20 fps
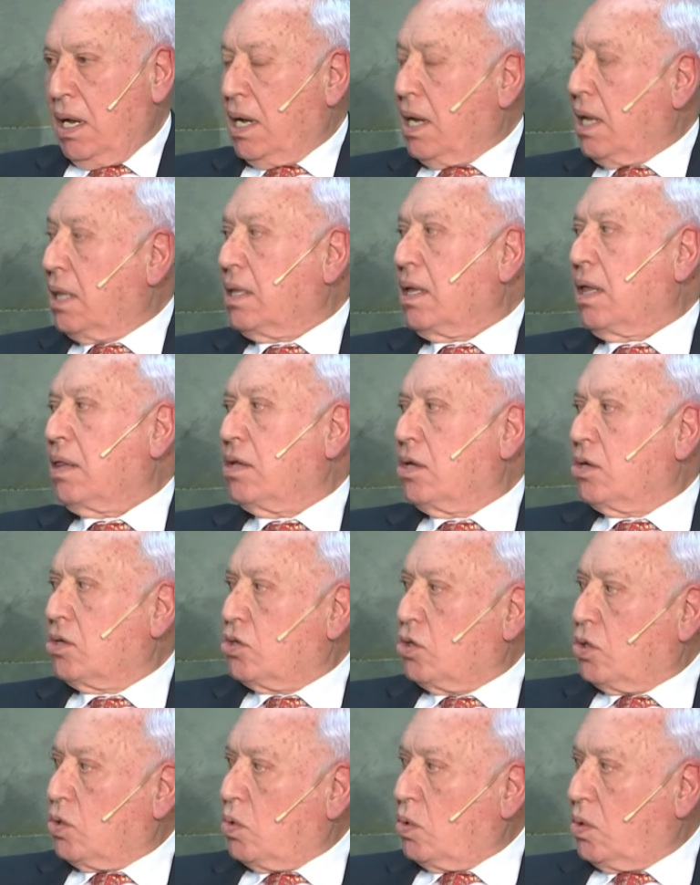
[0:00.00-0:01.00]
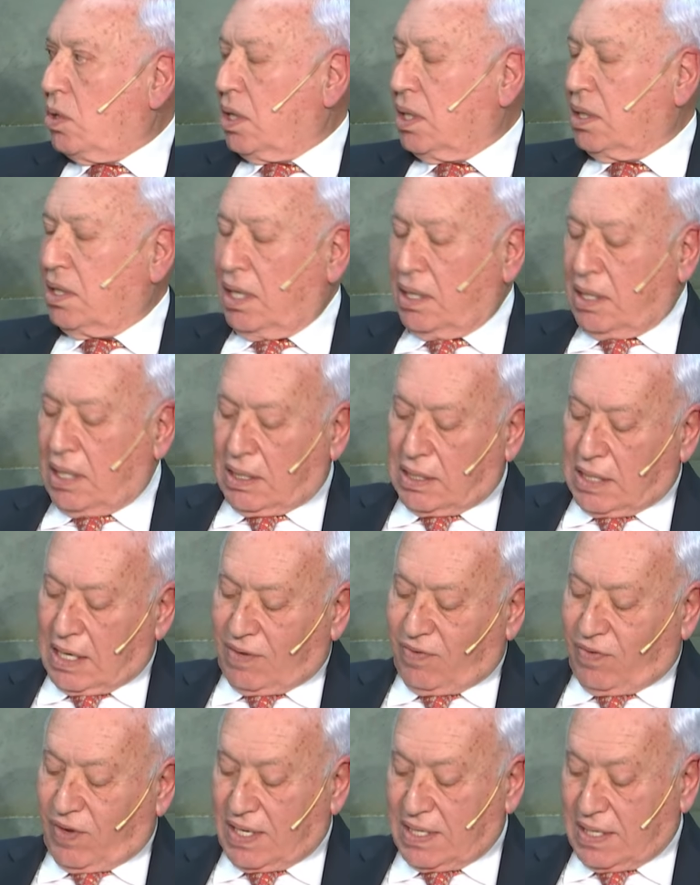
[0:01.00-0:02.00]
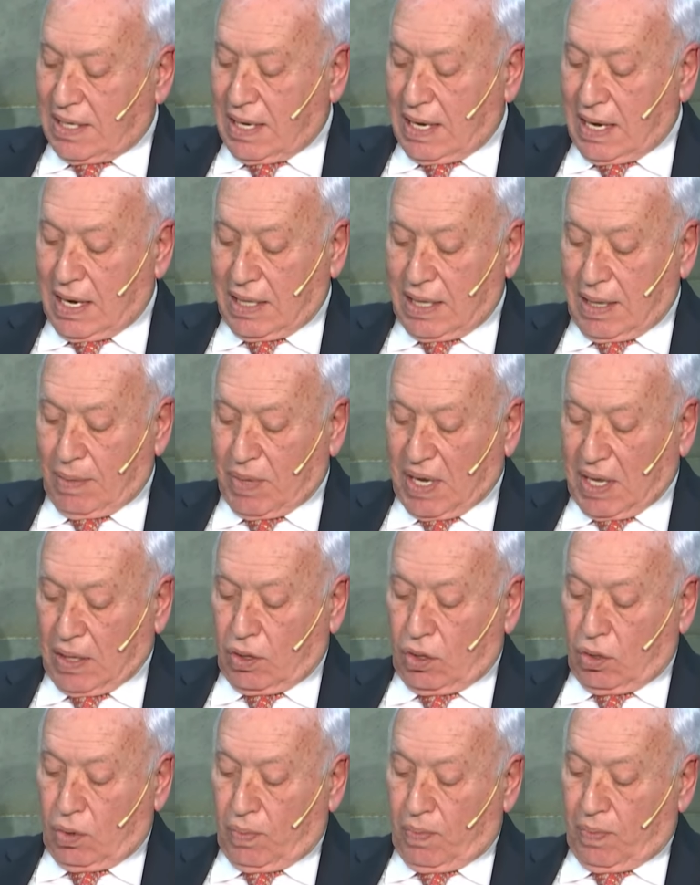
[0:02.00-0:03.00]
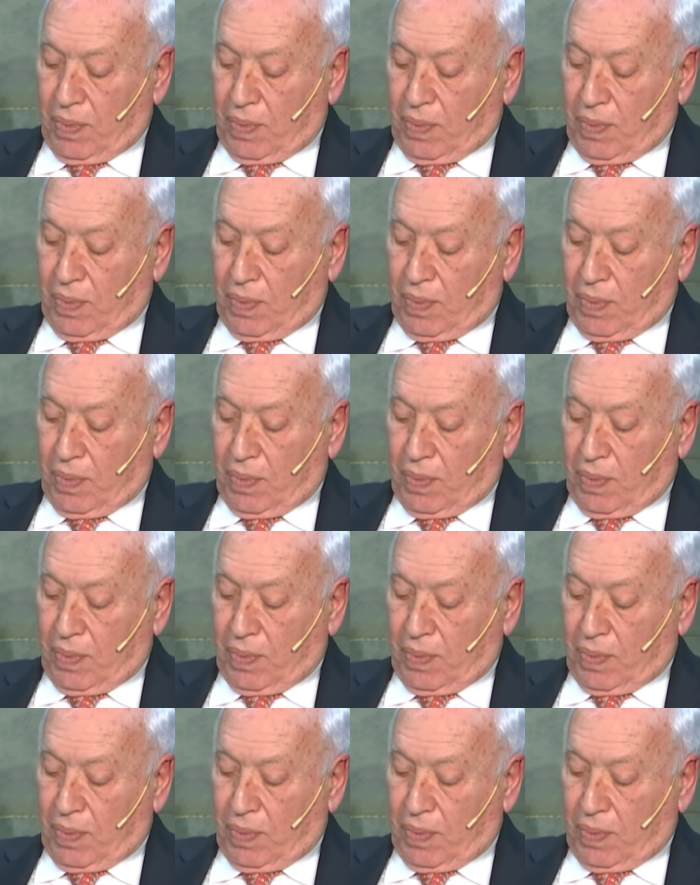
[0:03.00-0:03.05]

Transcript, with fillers: a 18 de julio del 36, fecha del alzamiento.